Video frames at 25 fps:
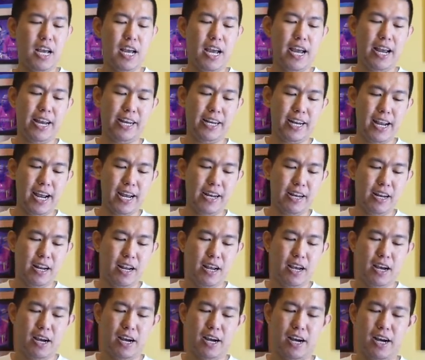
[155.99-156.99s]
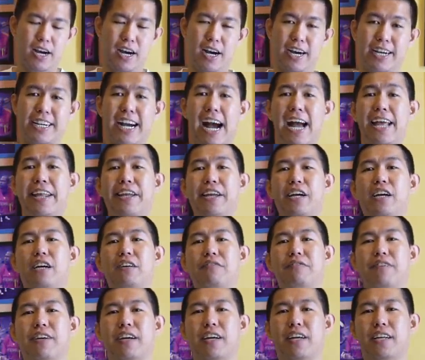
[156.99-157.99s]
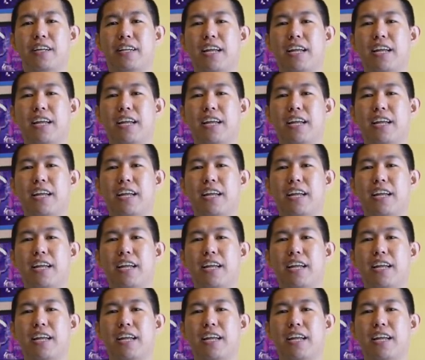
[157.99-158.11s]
And then uh, Kyrie Irving.